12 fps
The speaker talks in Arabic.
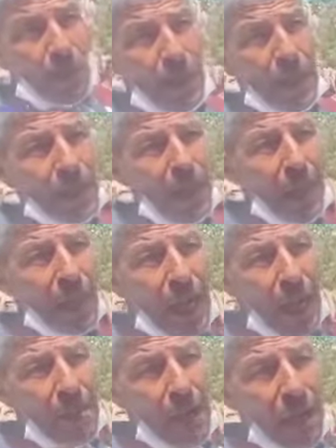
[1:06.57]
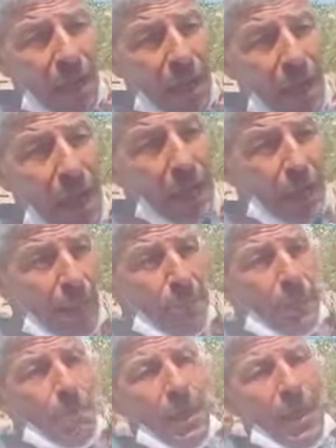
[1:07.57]
قداه كاينه قائمه هاك على
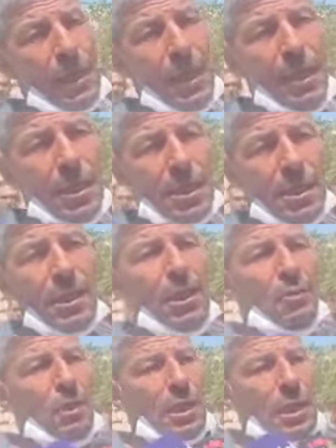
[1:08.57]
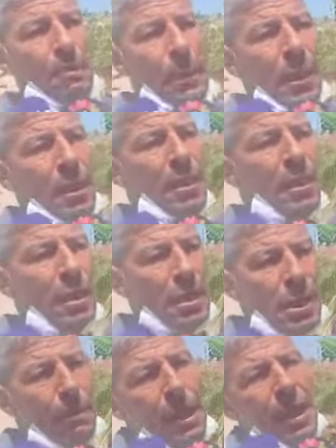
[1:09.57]
بالك بها كاينه 60 ولا 70
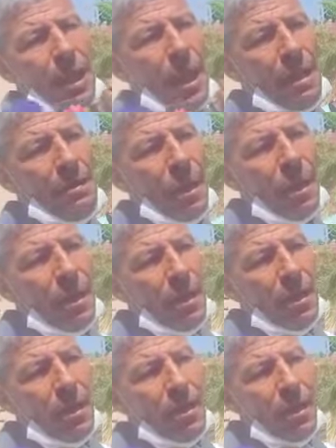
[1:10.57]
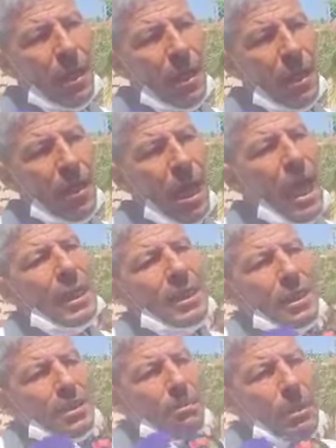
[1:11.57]
70 قائمه عاطينهم الارقام إيه،
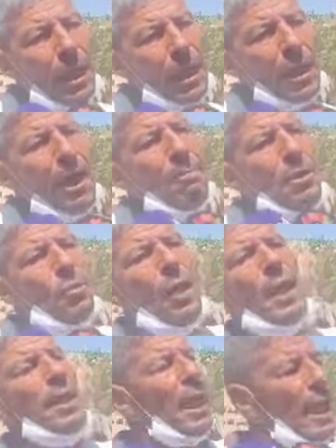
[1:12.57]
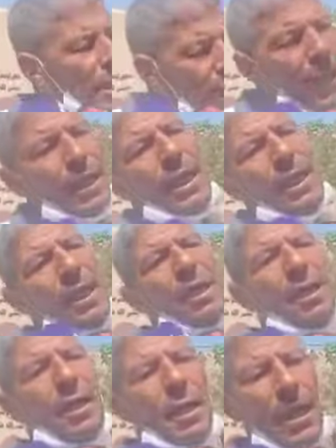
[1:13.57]
عاطينكم الارقام من واحد حتى الى
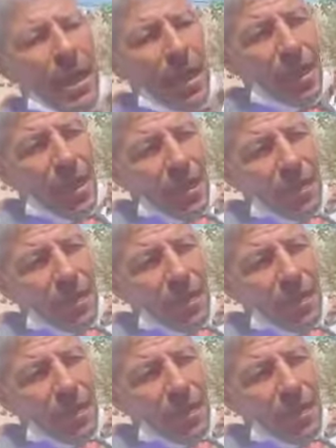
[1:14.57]
النهايه